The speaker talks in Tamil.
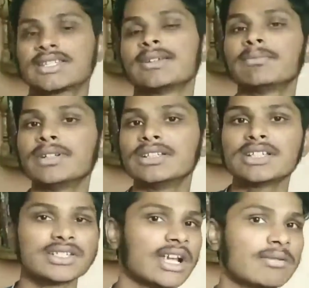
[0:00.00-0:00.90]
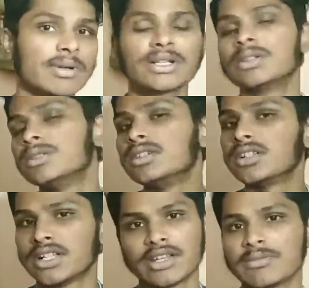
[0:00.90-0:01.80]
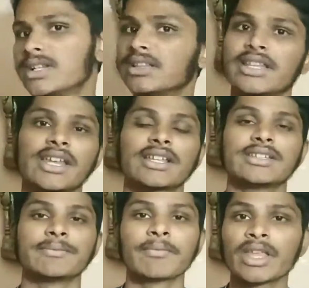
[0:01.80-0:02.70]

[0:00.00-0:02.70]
ஸ்டெப்லேருந்து ஸ்டார்ட் பண்ணணும்ட்டு நிறைய பேருக்கு தெரியாது